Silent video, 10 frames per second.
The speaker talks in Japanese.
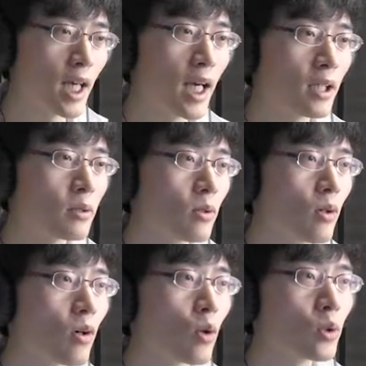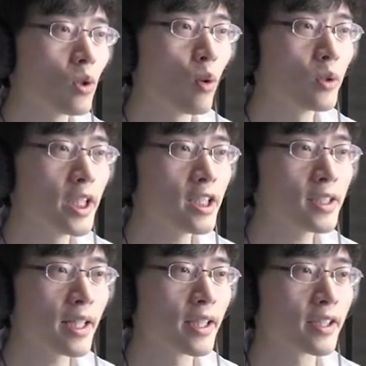あと、この
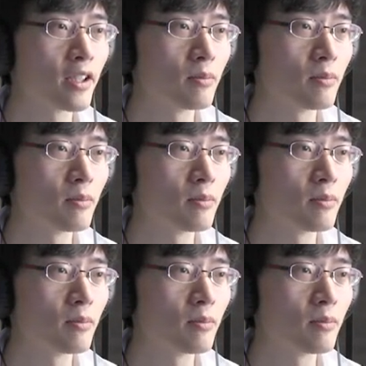肉なんですけ